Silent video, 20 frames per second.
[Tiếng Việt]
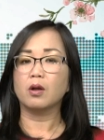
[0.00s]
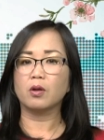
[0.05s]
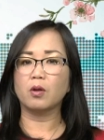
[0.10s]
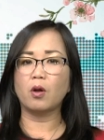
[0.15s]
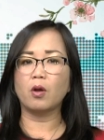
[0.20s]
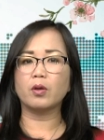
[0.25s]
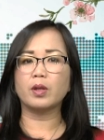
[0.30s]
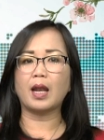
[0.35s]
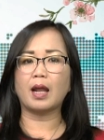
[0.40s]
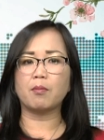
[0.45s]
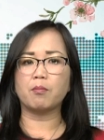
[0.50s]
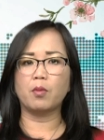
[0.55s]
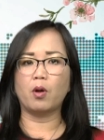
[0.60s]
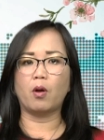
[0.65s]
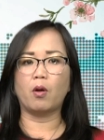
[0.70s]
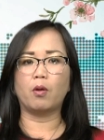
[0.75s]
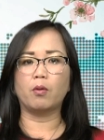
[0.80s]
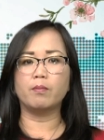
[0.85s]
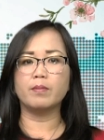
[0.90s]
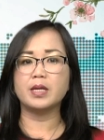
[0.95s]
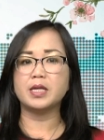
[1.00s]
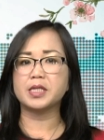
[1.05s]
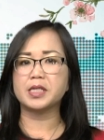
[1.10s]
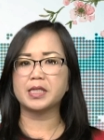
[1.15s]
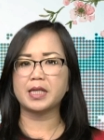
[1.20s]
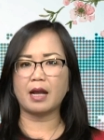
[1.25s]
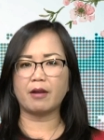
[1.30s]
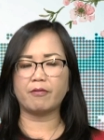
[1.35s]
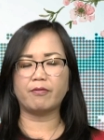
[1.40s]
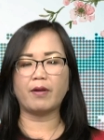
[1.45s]
Ngôi lăng mộ bị
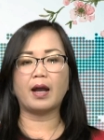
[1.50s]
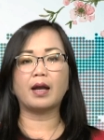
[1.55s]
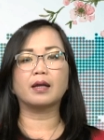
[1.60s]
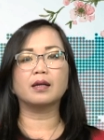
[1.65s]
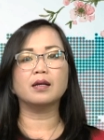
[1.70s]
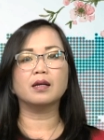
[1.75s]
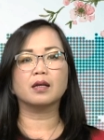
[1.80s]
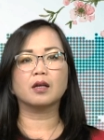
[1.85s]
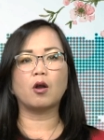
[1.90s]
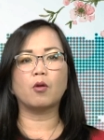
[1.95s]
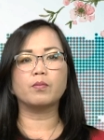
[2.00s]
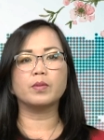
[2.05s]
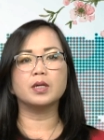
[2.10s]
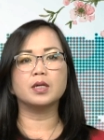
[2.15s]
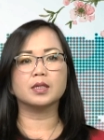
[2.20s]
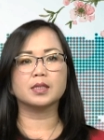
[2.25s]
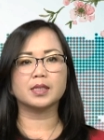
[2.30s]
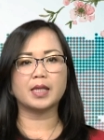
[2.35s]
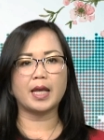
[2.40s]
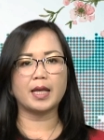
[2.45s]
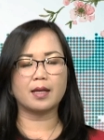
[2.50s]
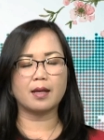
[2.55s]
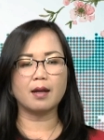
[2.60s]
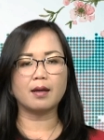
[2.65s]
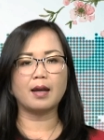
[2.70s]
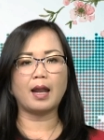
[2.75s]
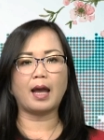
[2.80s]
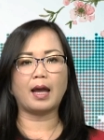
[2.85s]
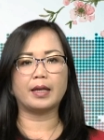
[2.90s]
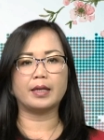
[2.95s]
sang phẳng, không được xây
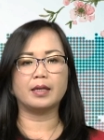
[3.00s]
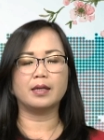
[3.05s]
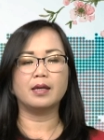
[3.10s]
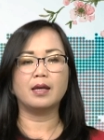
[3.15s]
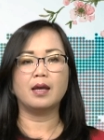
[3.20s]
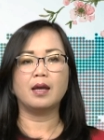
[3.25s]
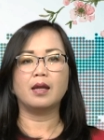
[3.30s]
cất lại,